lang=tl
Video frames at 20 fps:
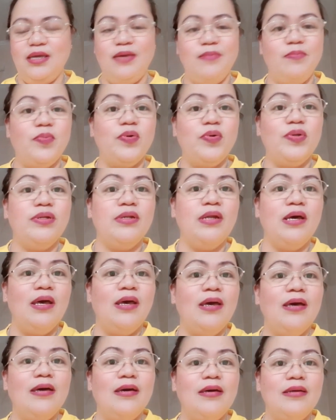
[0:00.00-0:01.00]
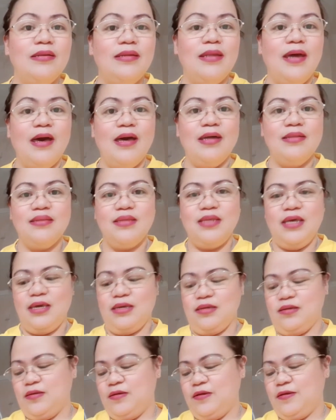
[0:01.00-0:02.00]
ipon
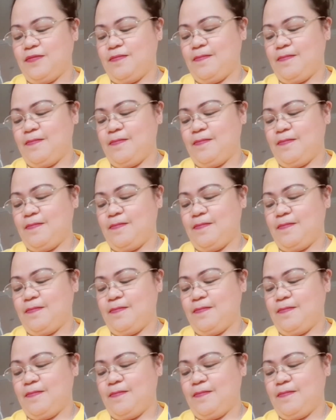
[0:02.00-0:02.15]
natin.